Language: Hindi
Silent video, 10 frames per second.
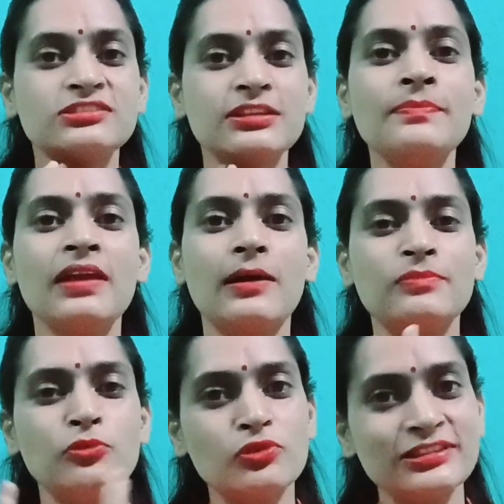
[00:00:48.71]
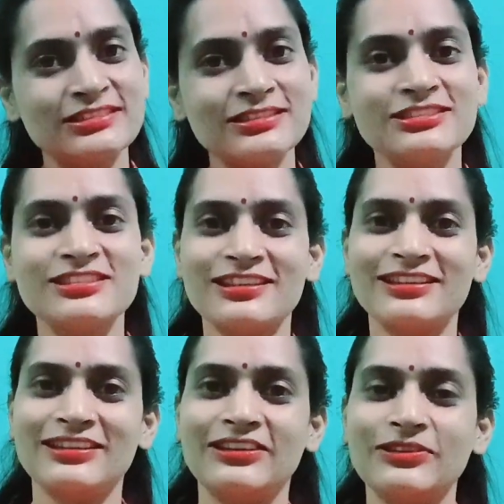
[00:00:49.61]
सब मैं आप लोगों के साथ शेयर
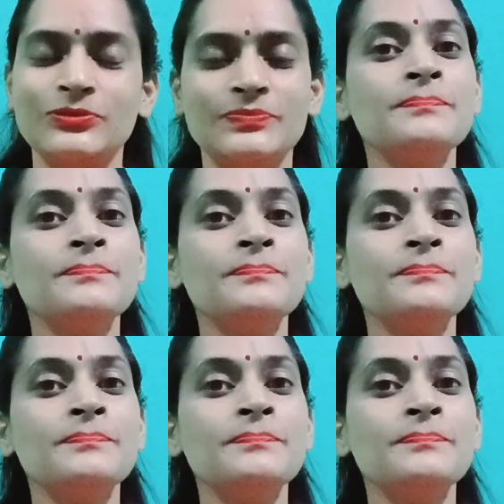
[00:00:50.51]
कर रही हूँ